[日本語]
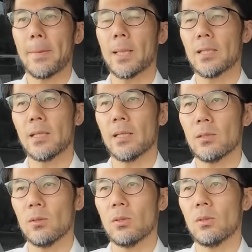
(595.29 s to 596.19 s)
なんかね
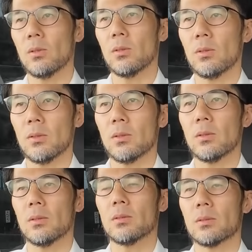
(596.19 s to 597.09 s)
あ
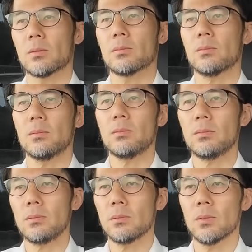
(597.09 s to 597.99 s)

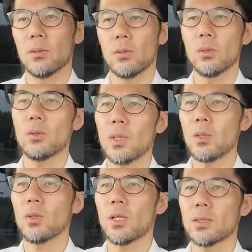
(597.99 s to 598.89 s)
のー、本当は
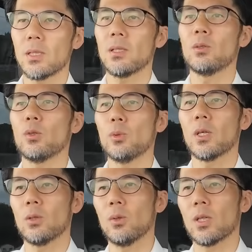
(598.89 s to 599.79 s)
ねお客さんが喜ぶ
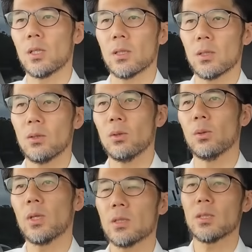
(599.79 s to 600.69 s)
かどうかなんだけど
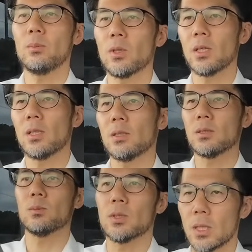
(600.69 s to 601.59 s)
お客さんも必
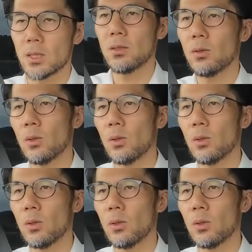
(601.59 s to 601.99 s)
ずしも写真